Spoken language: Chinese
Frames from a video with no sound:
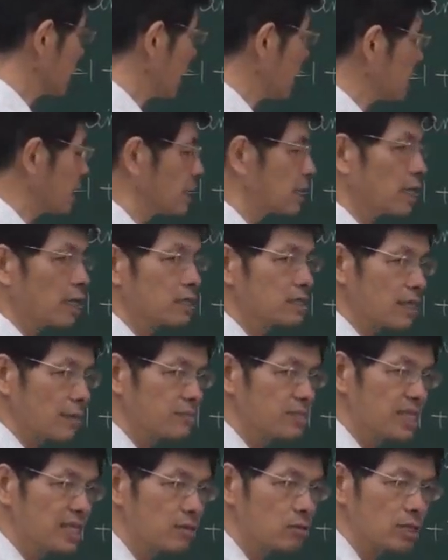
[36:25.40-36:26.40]
它的一个
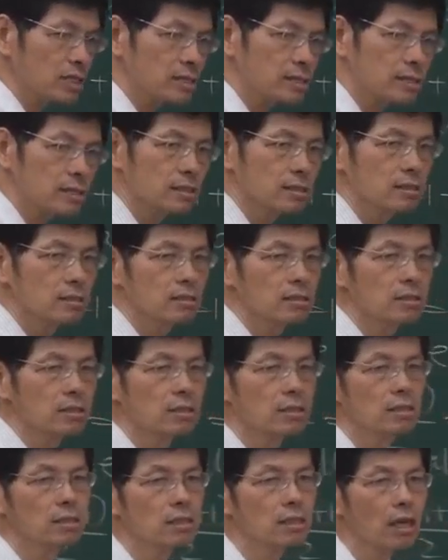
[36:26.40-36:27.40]
subsequence，
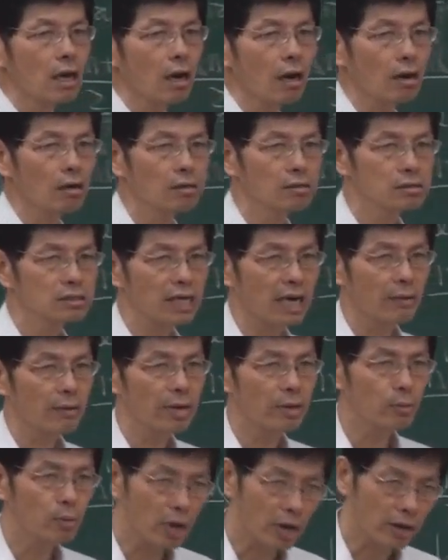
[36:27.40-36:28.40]
啊，才
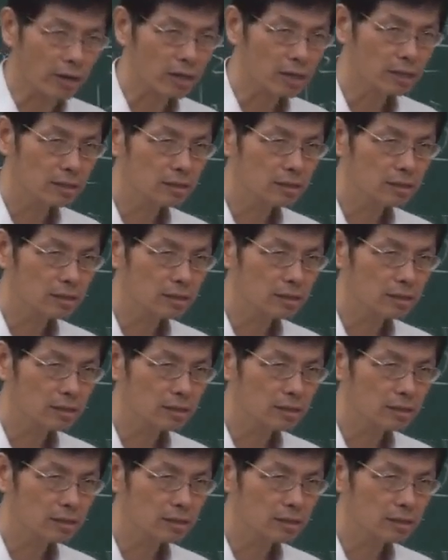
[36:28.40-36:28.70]
会 work，